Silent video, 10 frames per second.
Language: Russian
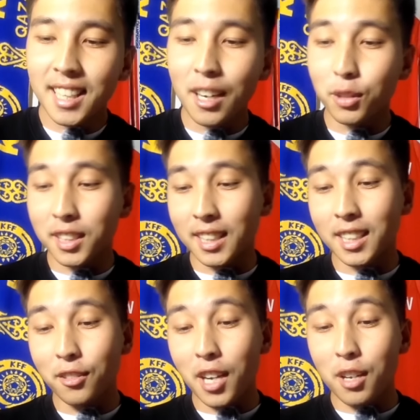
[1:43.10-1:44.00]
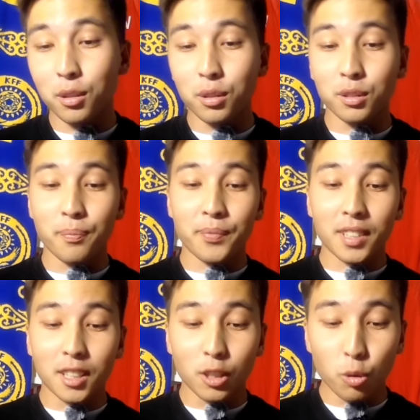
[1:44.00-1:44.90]
Я вот открываю
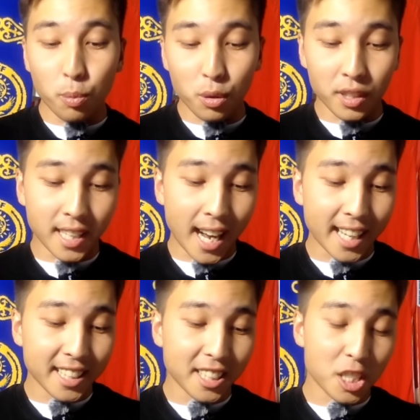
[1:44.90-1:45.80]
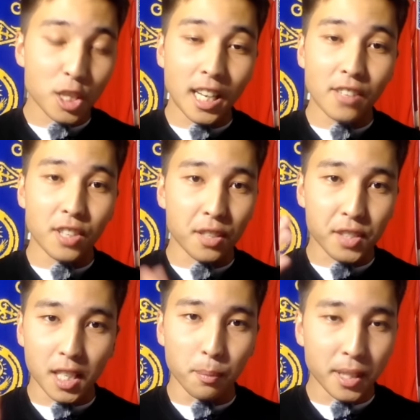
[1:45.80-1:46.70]
группу, как они начинали вообще
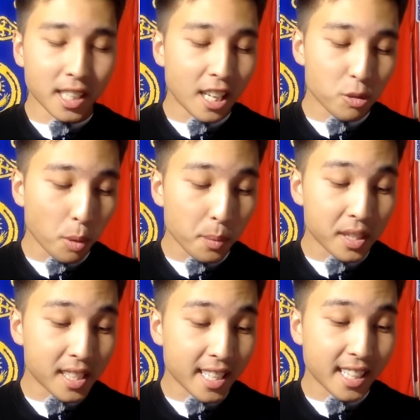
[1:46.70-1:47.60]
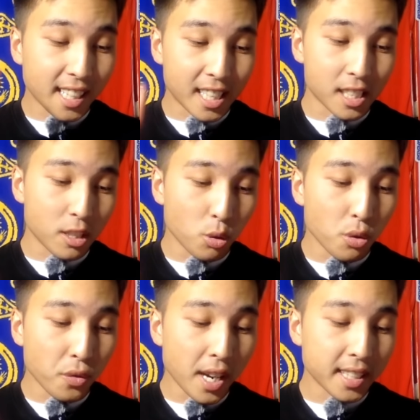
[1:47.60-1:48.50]
в целом. Предлагаю вспомнить с Лиги наций
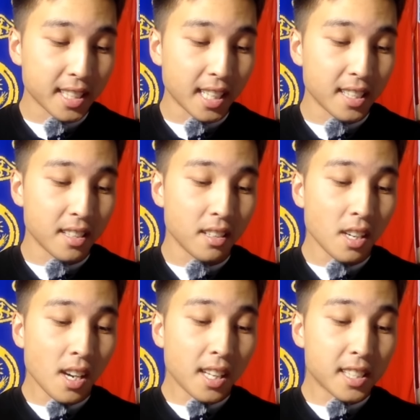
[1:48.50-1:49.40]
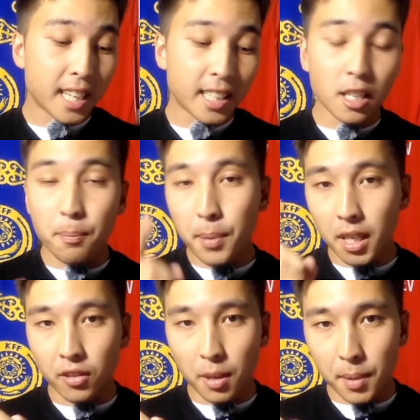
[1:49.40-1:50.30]
УЕФА, где они заняли
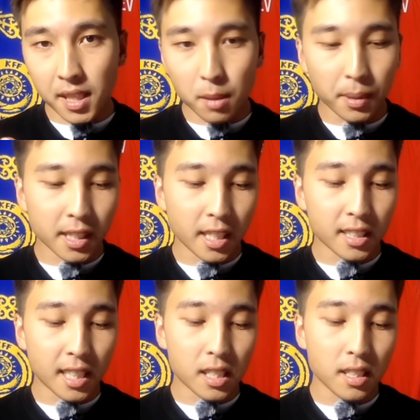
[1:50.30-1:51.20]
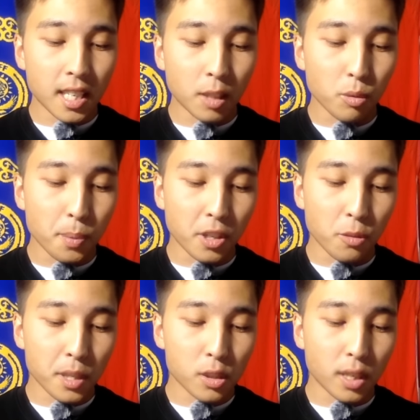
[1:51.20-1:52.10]
первое место. Благодаря, кстати, этому
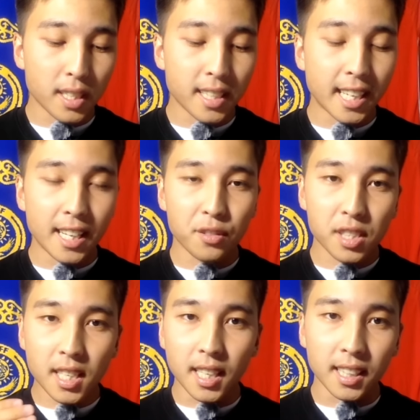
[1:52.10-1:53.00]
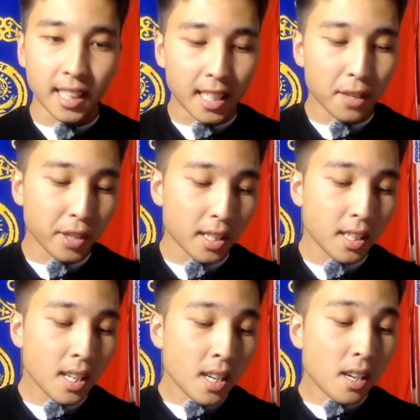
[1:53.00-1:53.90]
первому месту они играли в стыках на Евро.